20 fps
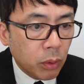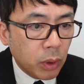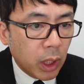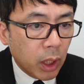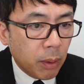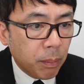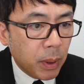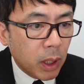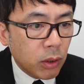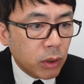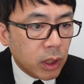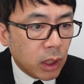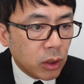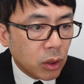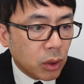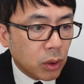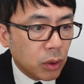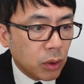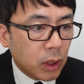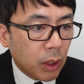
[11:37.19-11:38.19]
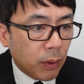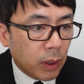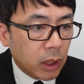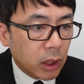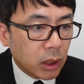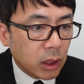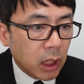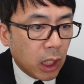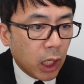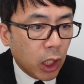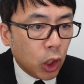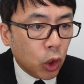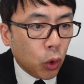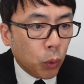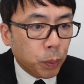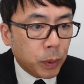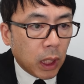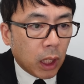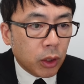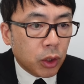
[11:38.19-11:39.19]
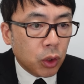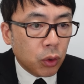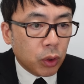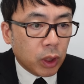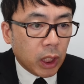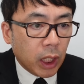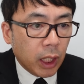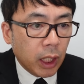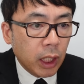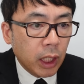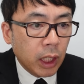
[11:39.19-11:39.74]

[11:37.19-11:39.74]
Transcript: えー、ベルジャンスクではですね、ヘリコプター9機、